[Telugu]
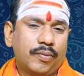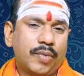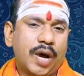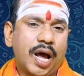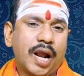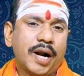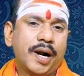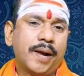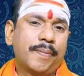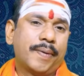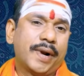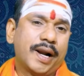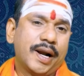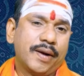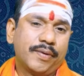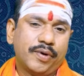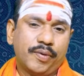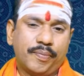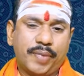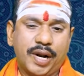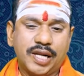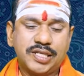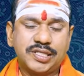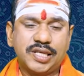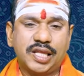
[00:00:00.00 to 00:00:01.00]
బారిన పడే
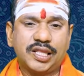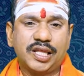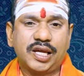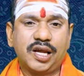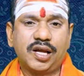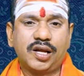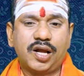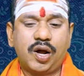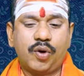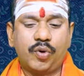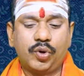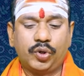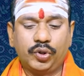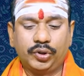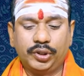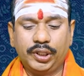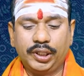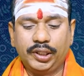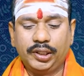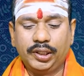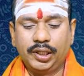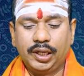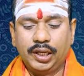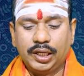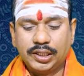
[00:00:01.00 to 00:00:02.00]
పరిస్థితి అధికంగా ఉంటుంది